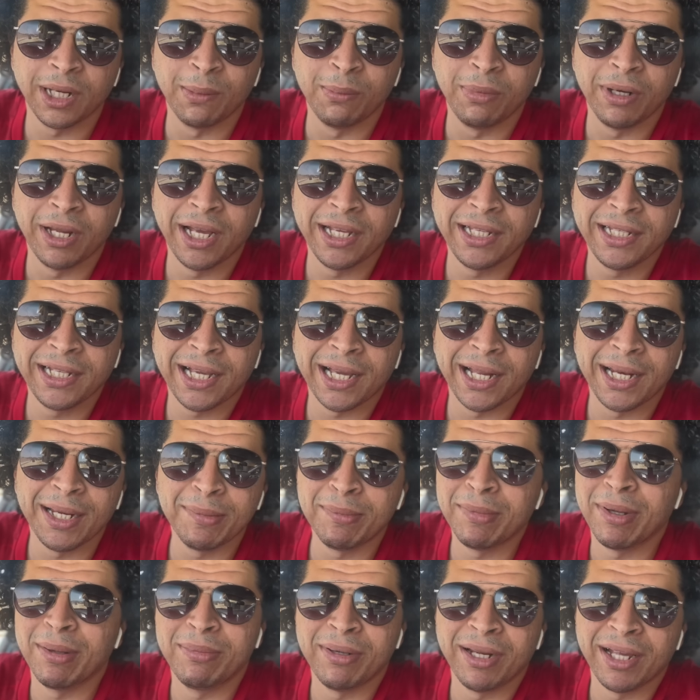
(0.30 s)
قبل اي
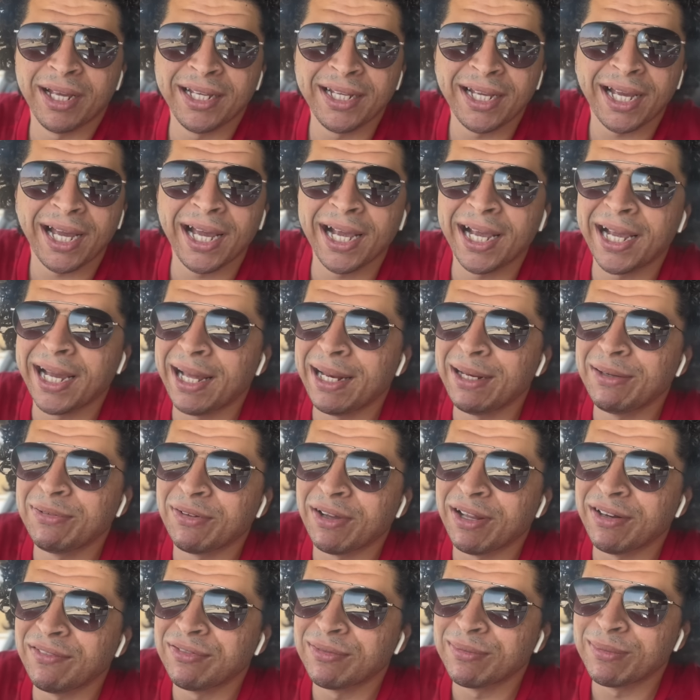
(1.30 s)
كلام قبل اي حاجه الف
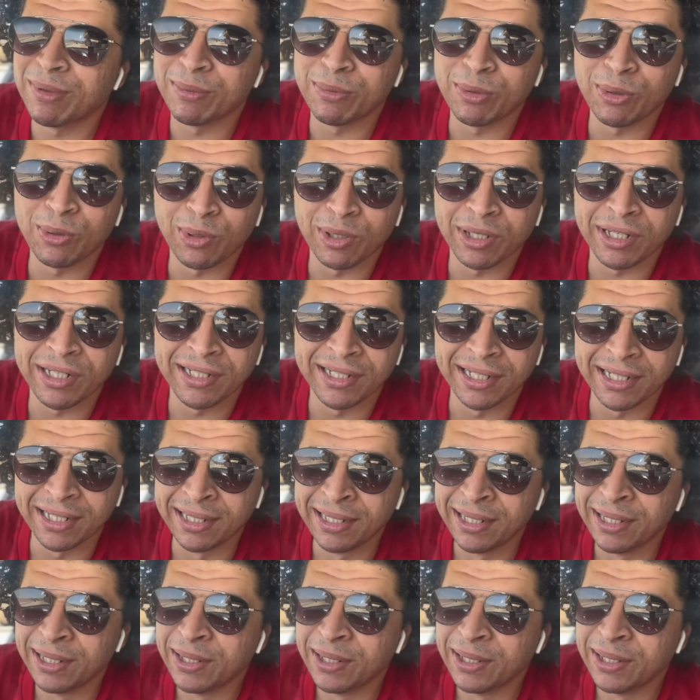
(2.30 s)
الف مبروك لينا